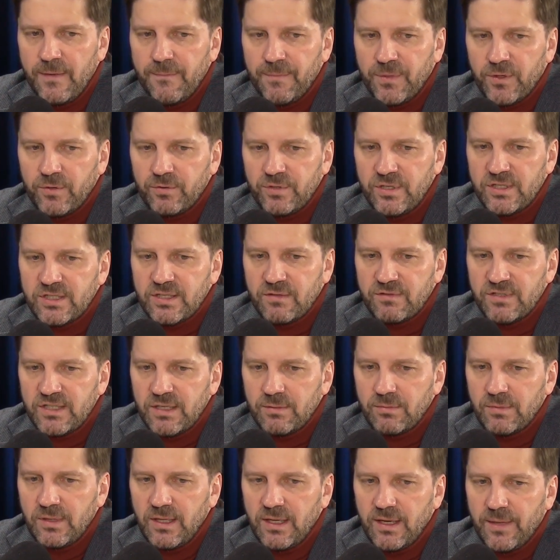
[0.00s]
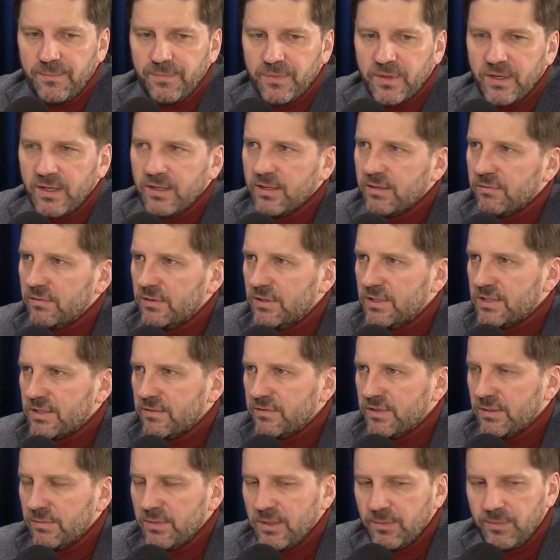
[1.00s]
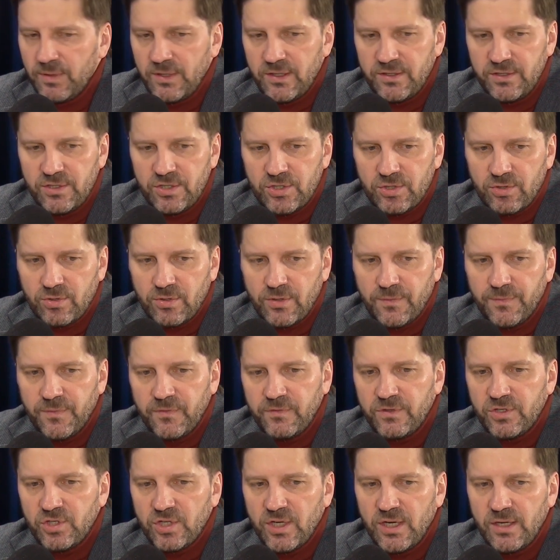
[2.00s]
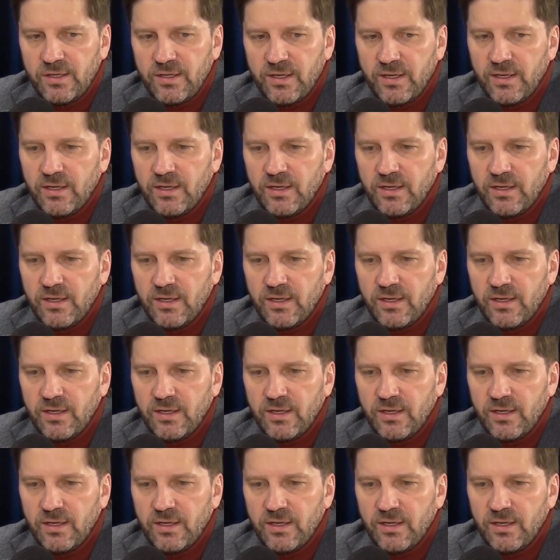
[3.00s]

ну, не совсем для этого, не совсем для политического вещания.